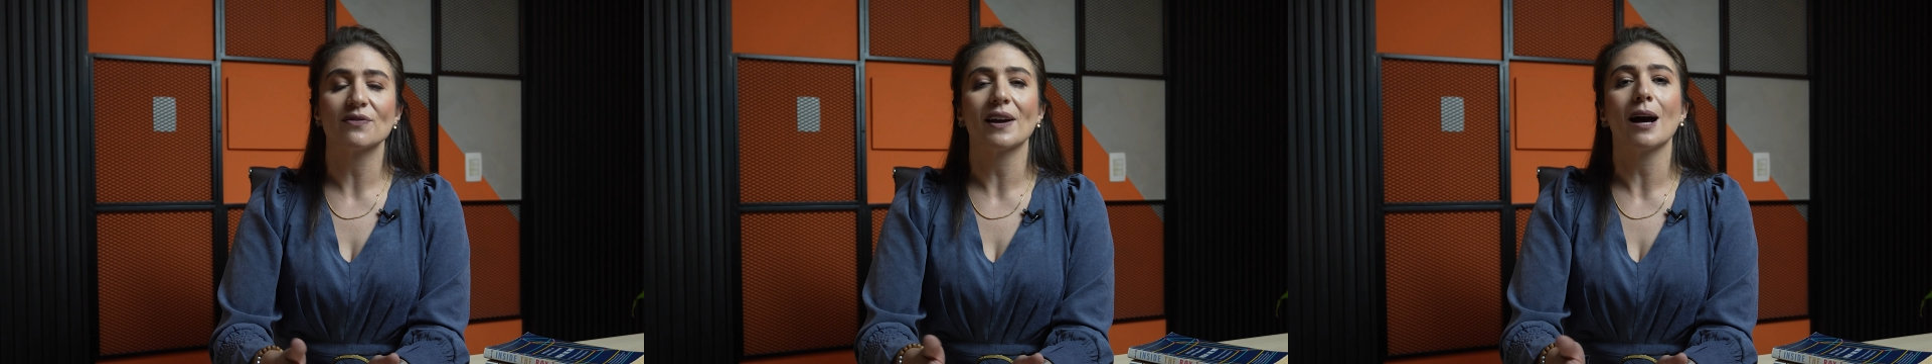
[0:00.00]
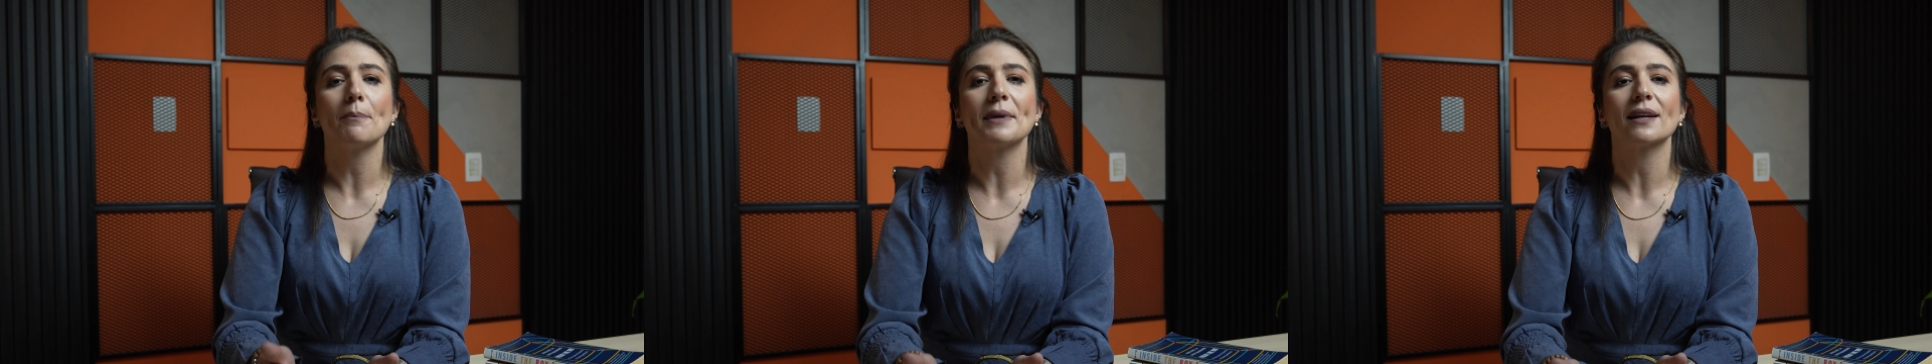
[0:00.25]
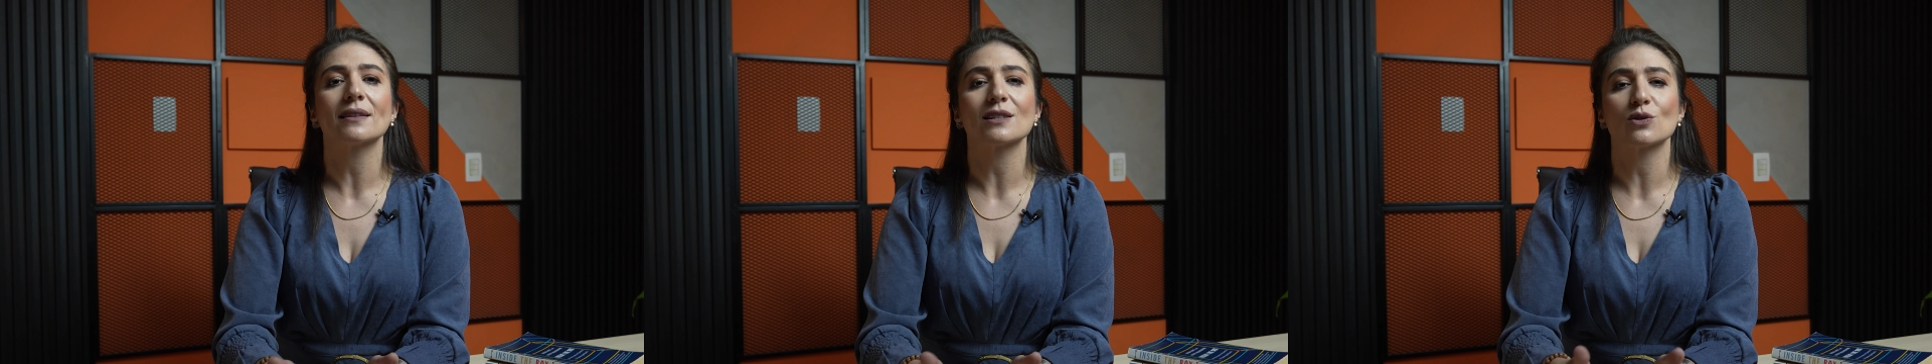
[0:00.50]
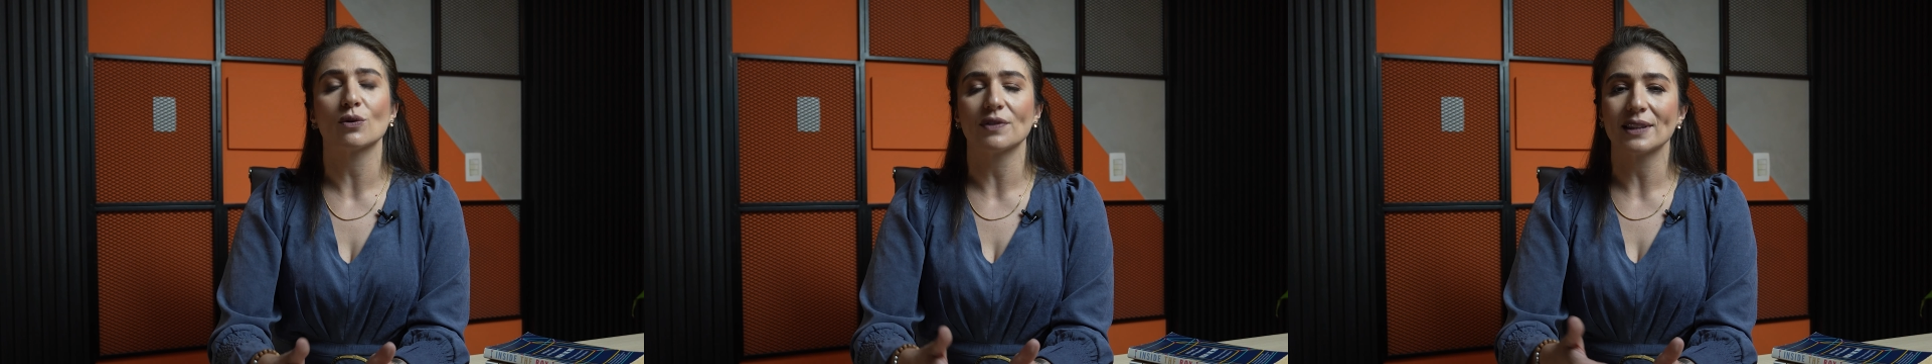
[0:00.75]

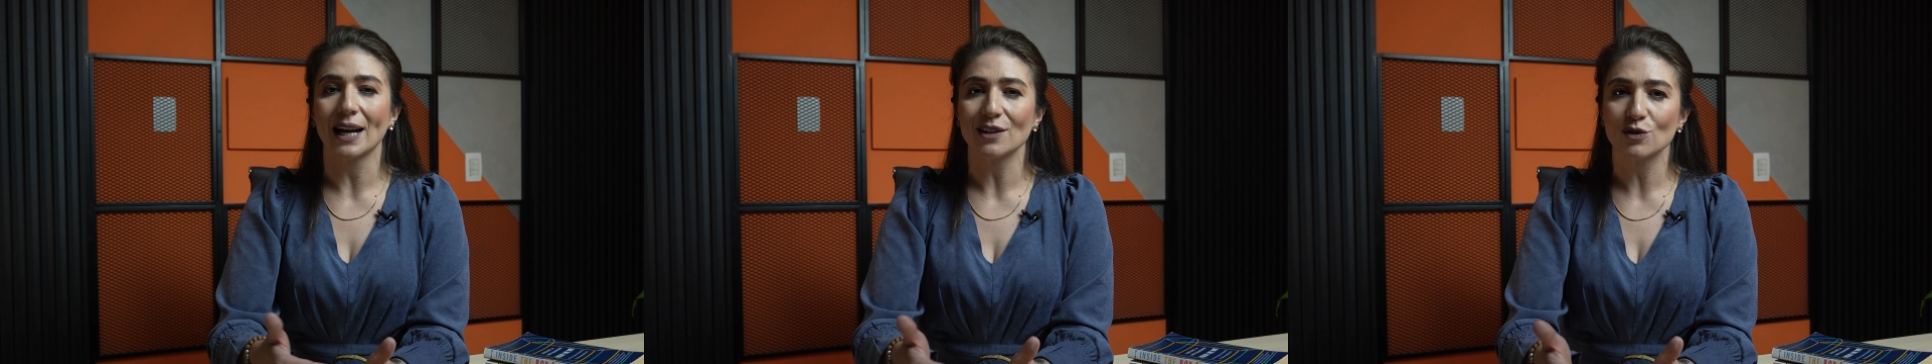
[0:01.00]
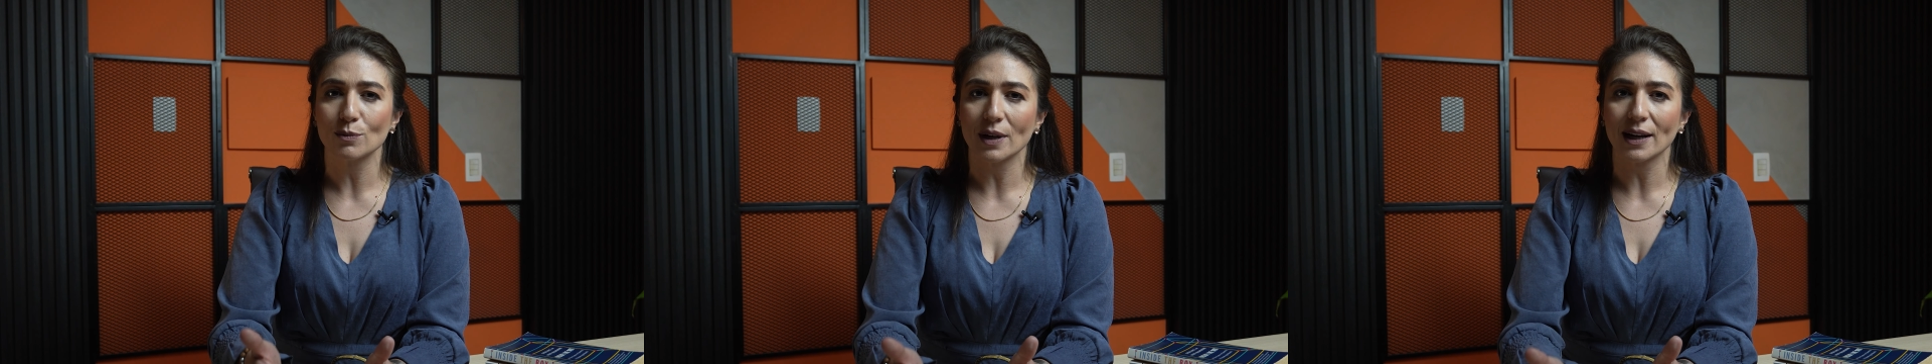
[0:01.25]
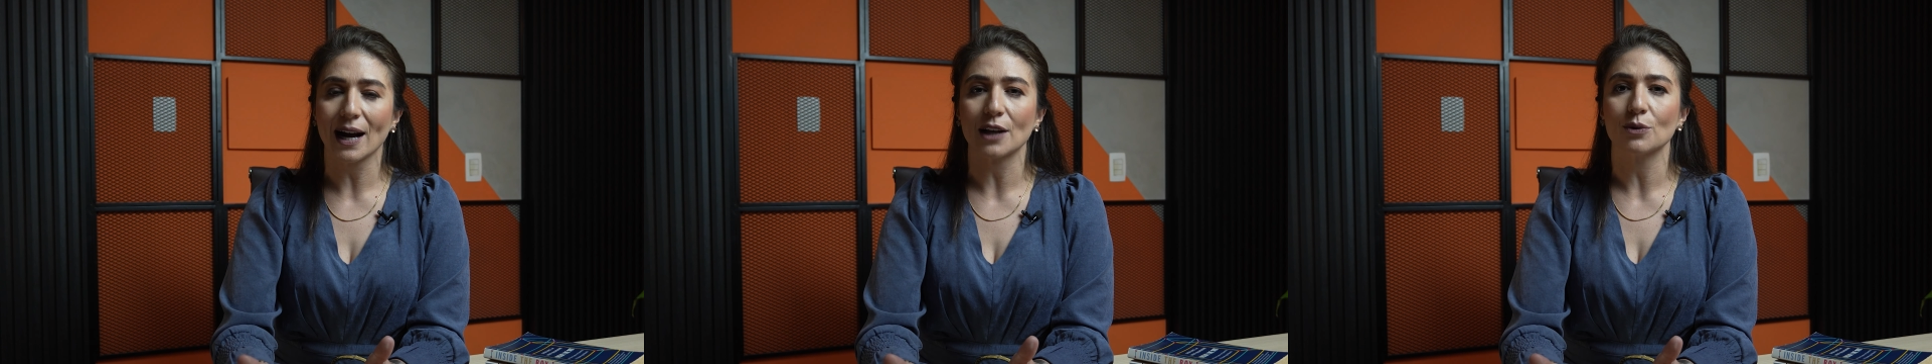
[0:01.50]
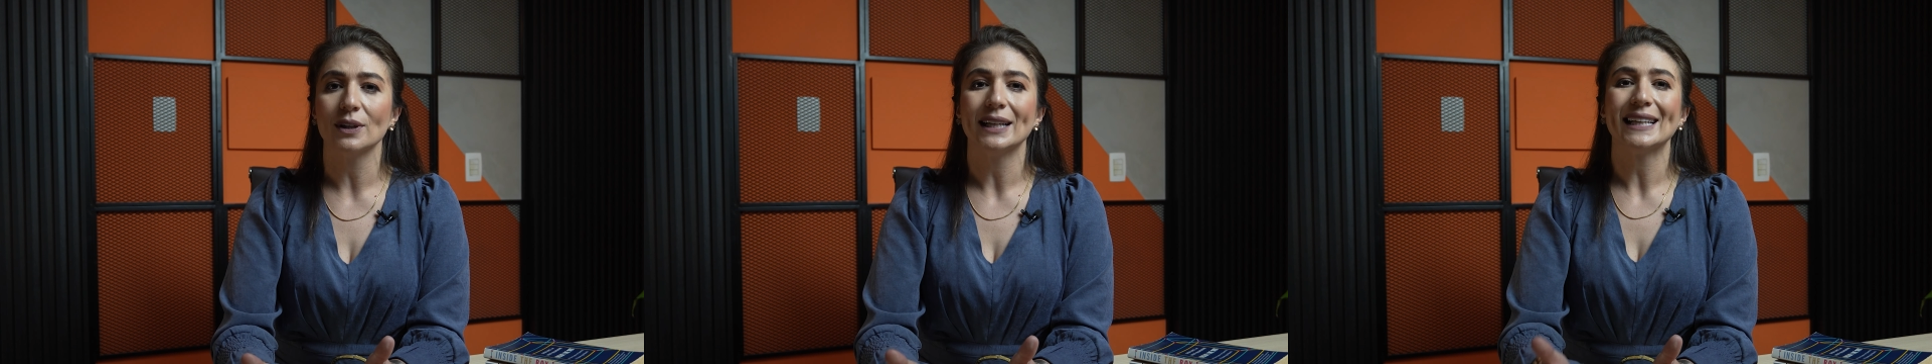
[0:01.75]
ferramentas, novidades no
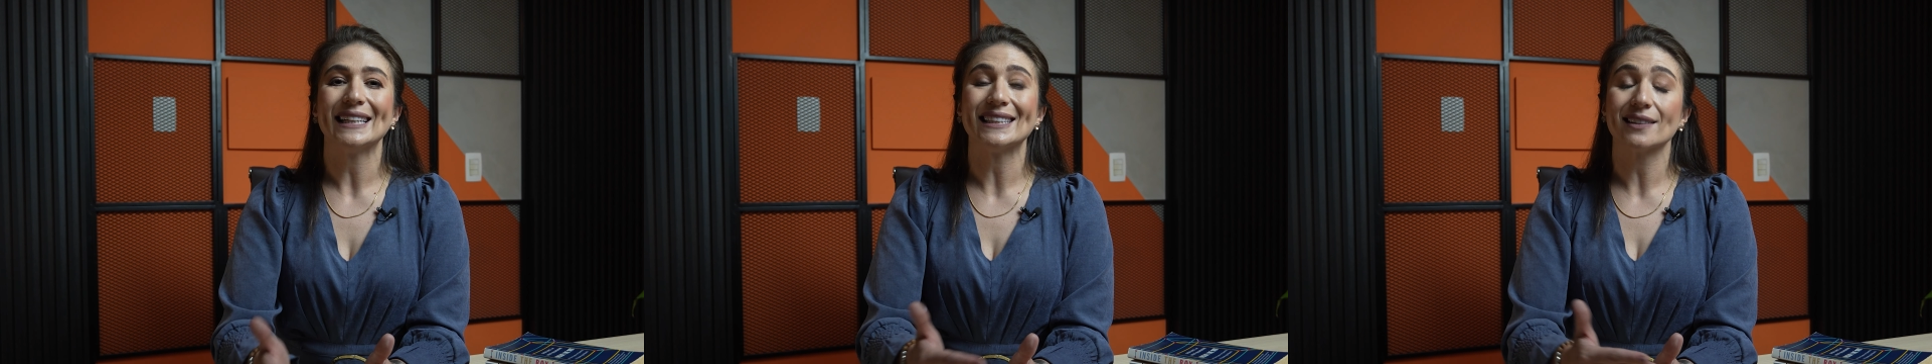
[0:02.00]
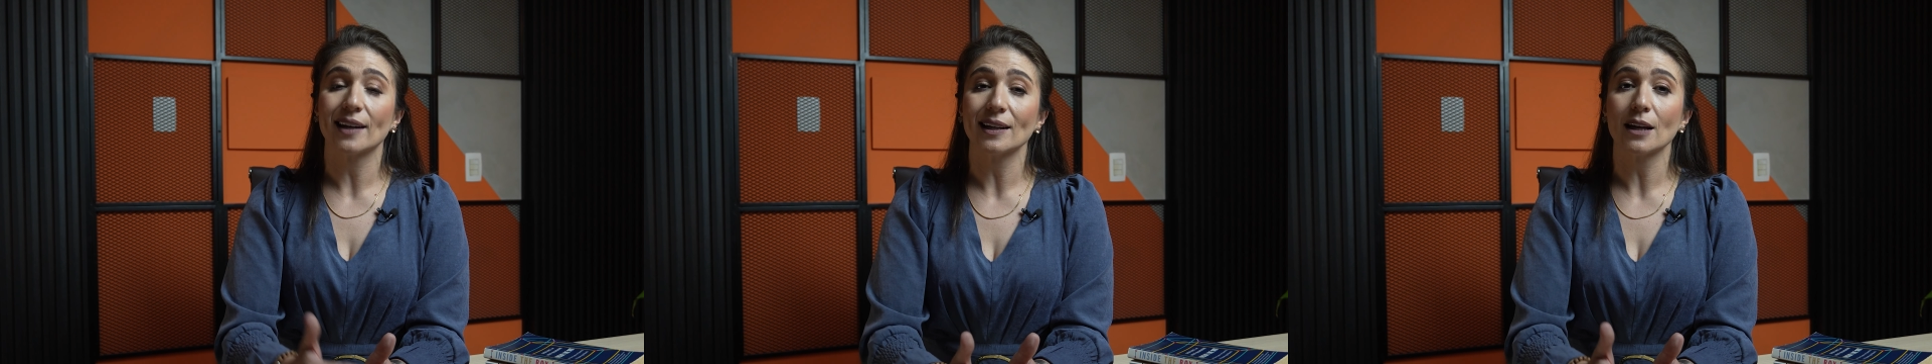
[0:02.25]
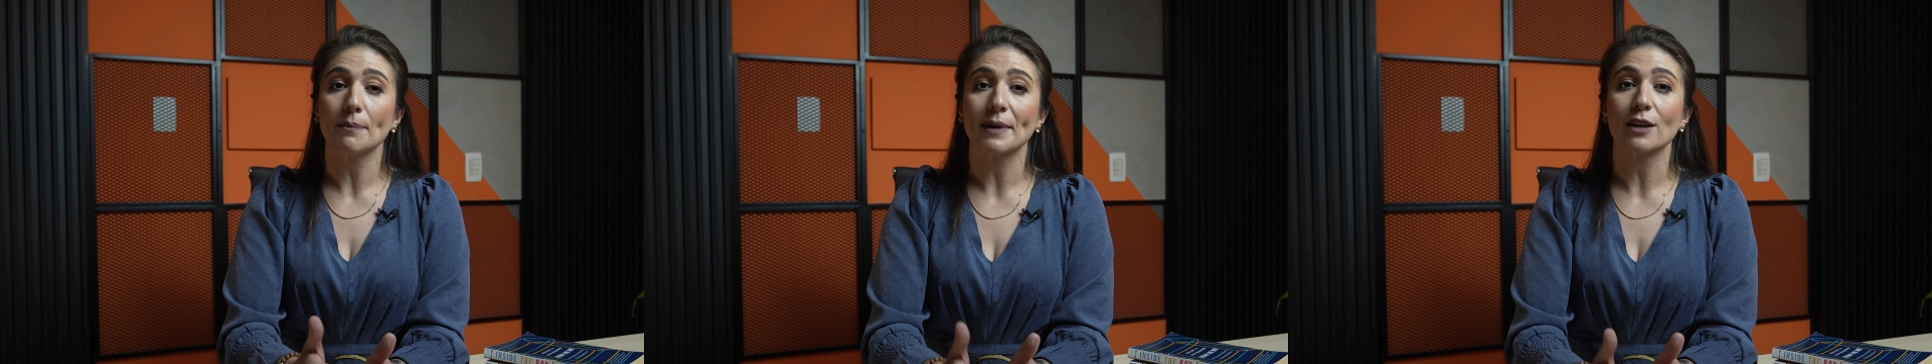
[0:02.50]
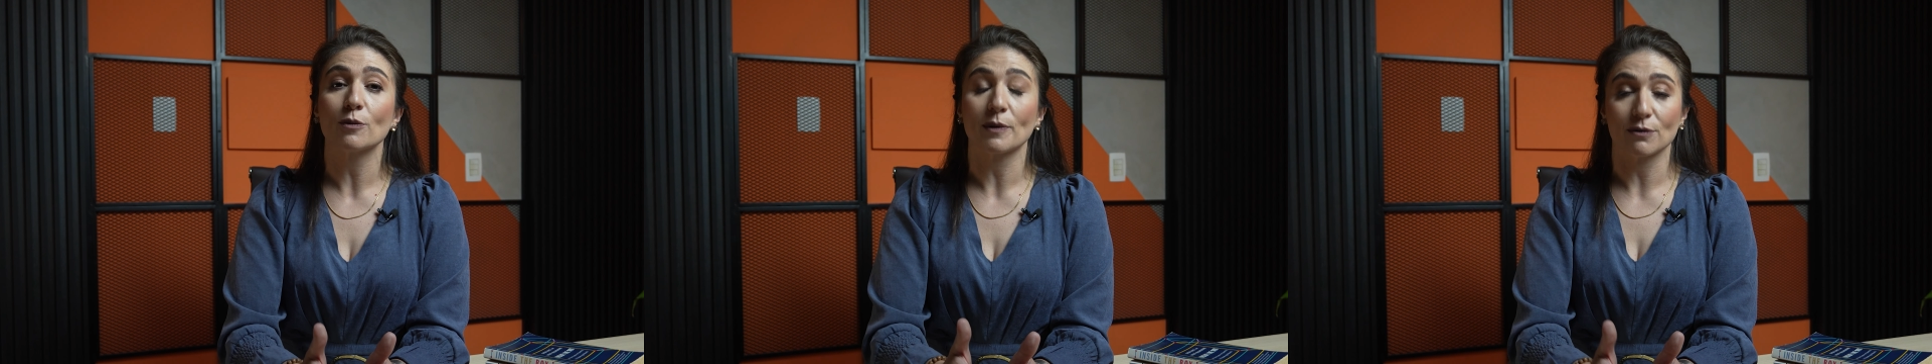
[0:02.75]
mercado e treinamento para